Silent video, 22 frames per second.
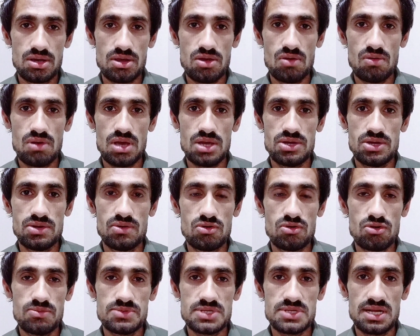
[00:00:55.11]
क्योंकि
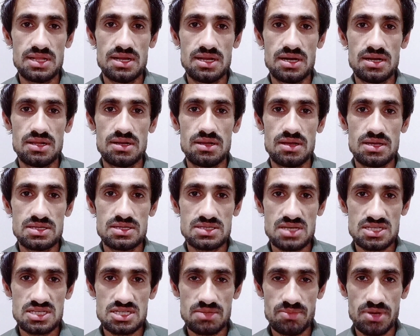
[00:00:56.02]
यूट्यूब से रिलेटेड
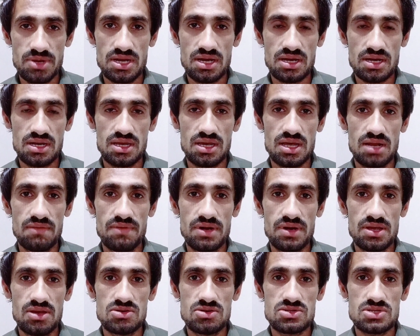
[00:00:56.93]
इस किस्म की टेक्निकल
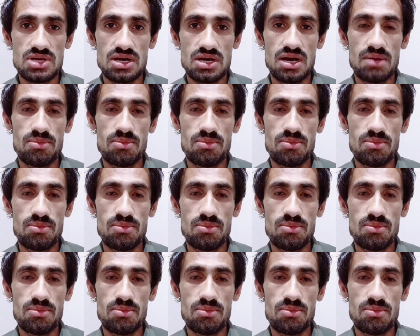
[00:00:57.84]
वीडियोस